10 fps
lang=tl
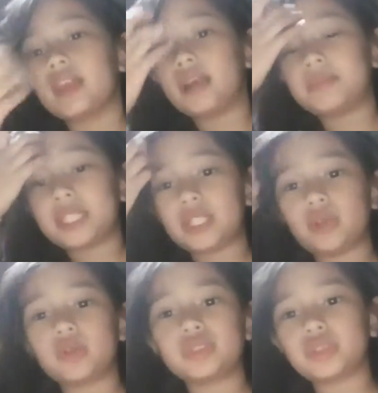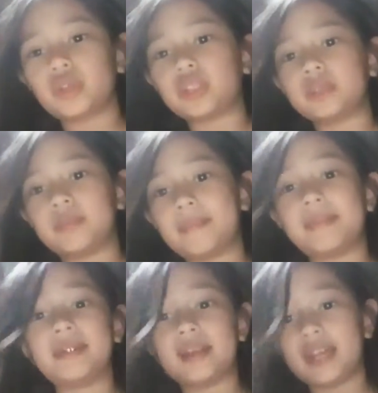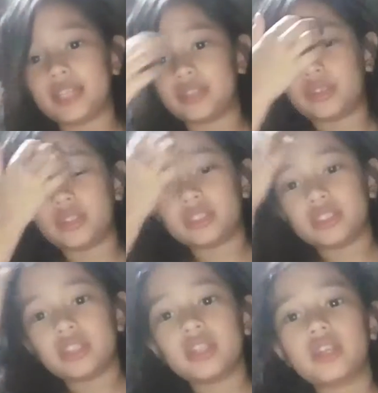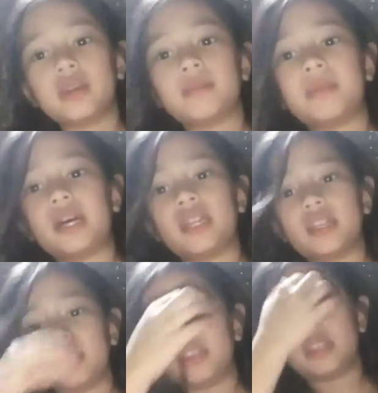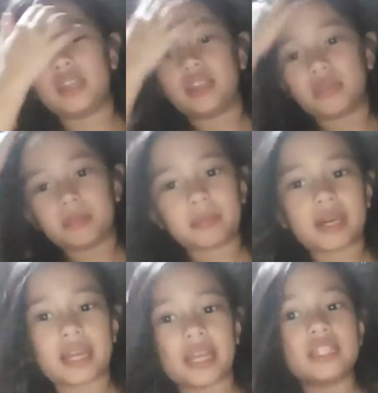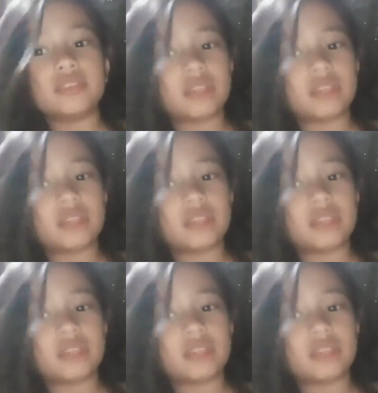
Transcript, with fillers: gamit kong suot ngayon. Pat, ganun pa rin,